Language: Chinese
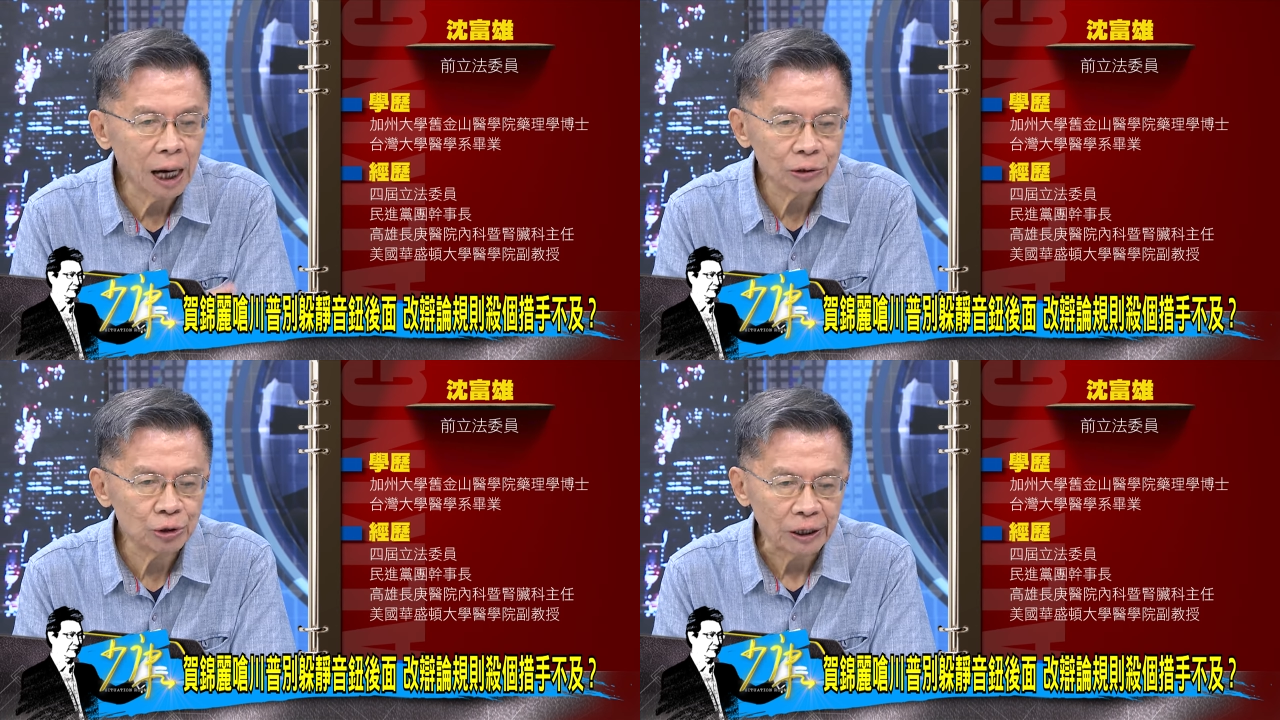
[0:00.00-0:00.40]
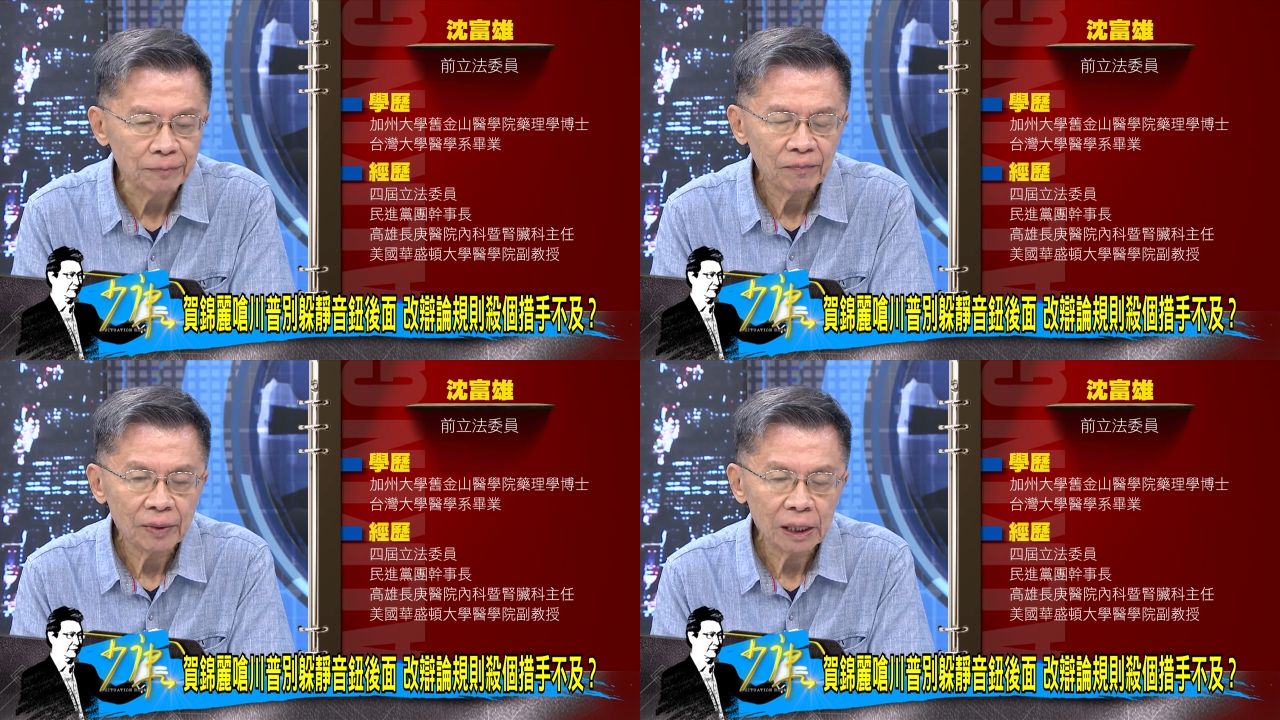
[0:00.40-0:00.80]
插
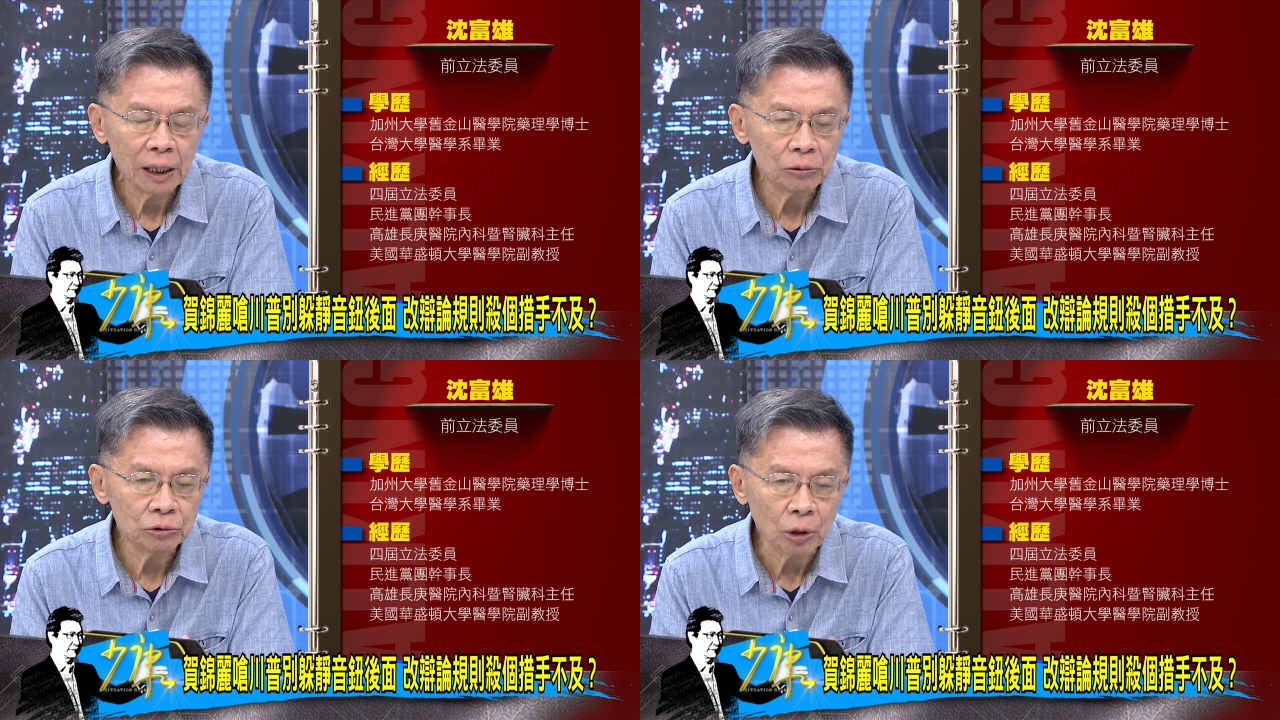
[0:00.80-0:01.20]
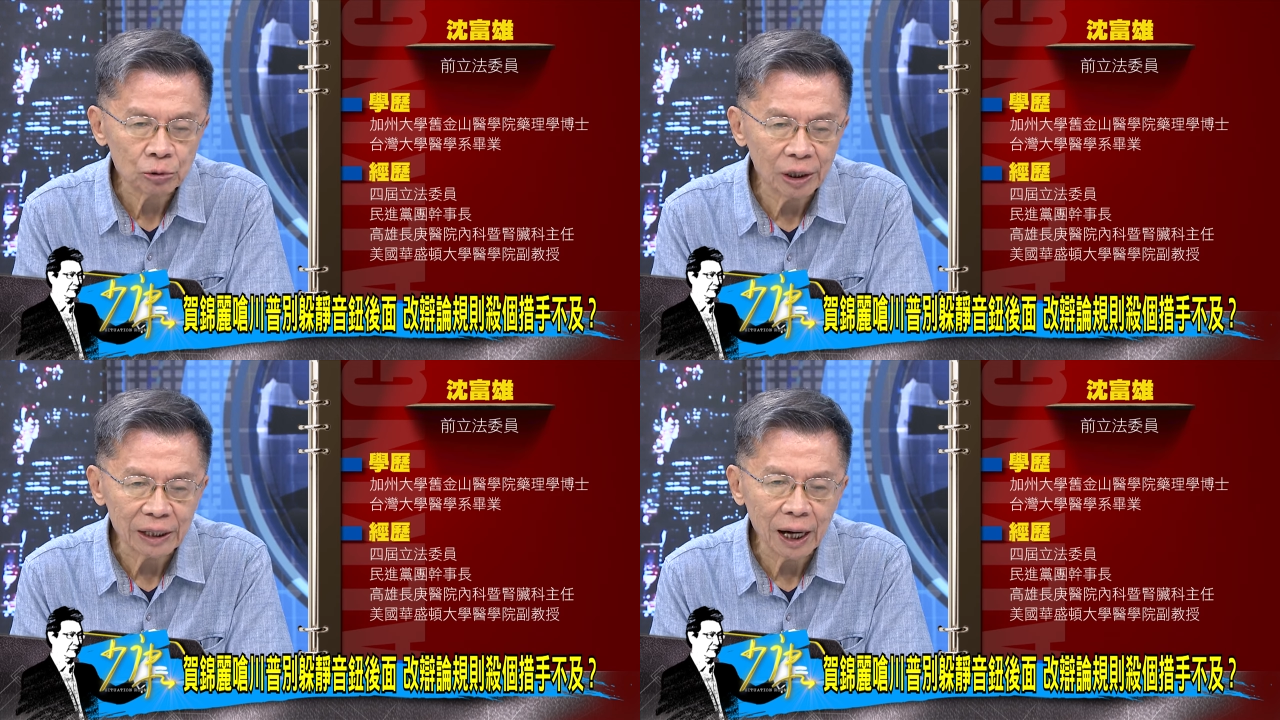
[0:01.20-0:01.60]
嘴，要
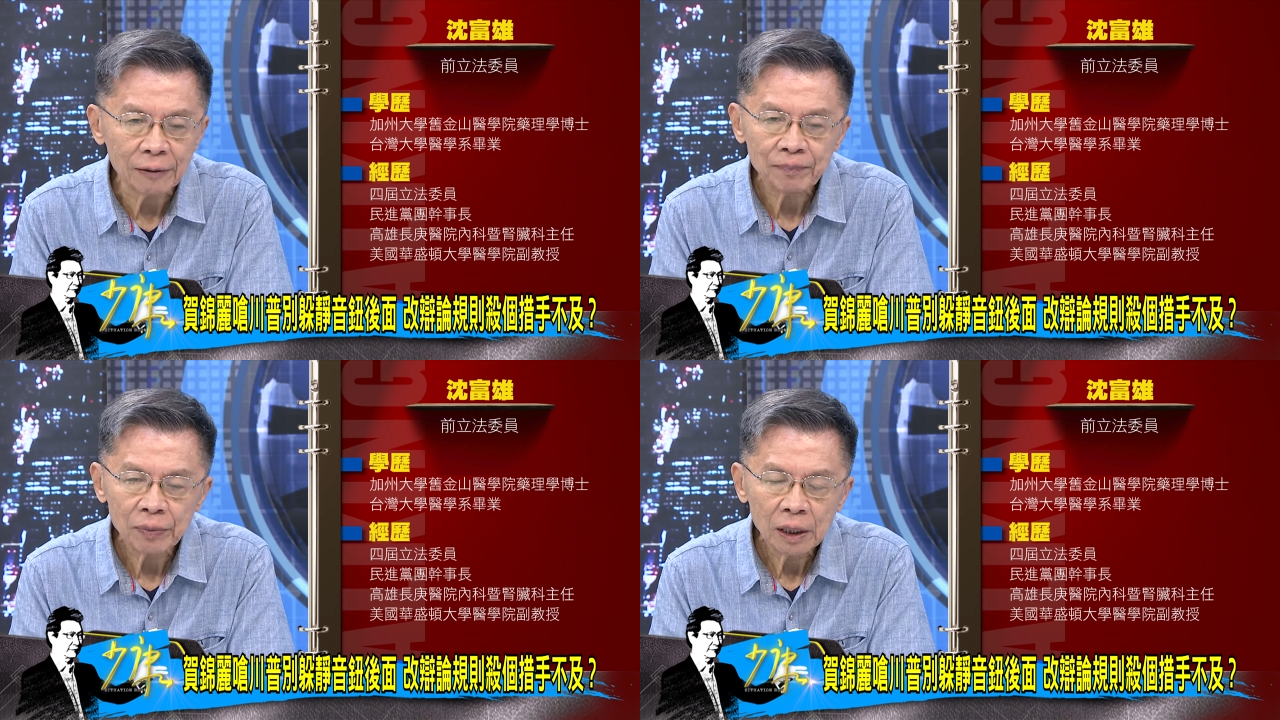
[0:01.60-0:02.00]
中断他。